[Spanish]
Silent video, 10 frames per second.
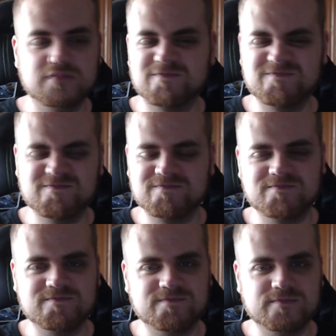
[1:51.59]
Mm, mm.
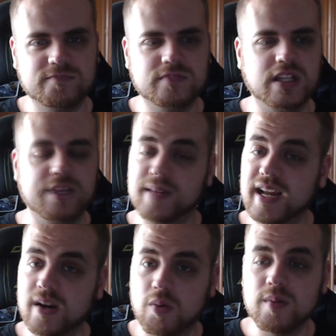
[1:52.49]
Y mira
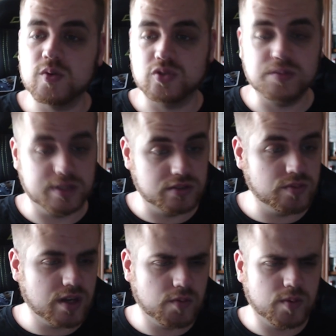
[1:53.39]
que el juego me gustó,
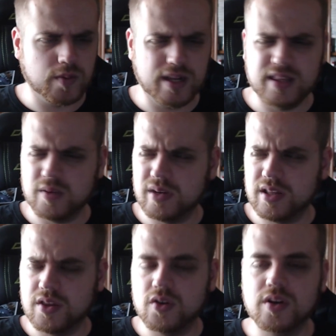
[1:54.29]
estuve como 40,
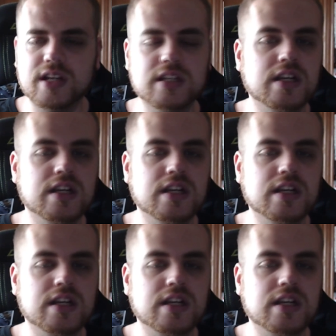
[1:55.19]
45 horas.